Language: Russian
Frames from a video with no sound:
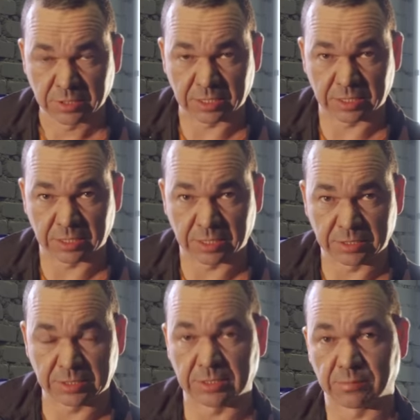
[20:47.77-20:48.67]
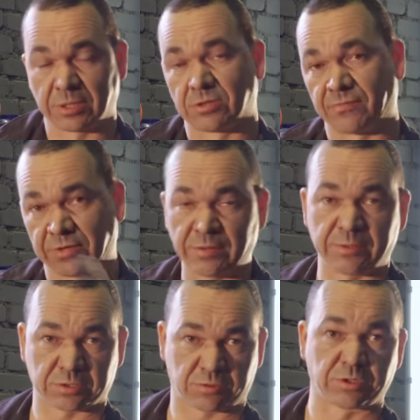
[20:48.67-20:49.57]
А, и мое
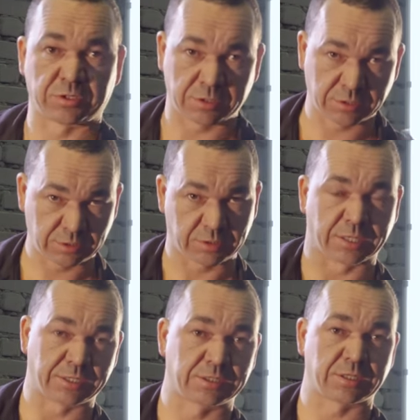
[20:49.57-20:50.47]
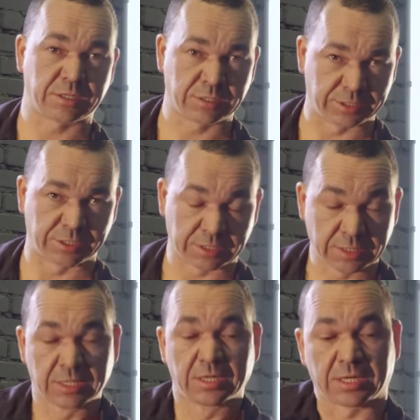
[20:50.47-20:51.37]
время стоит каких-то денег.
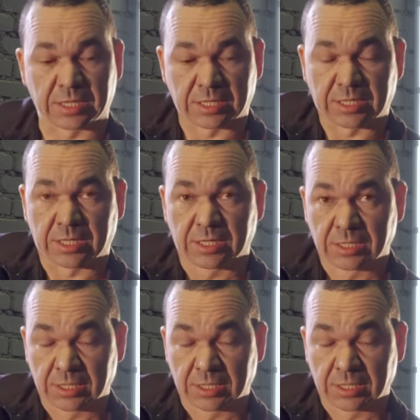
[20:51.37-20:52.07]
А,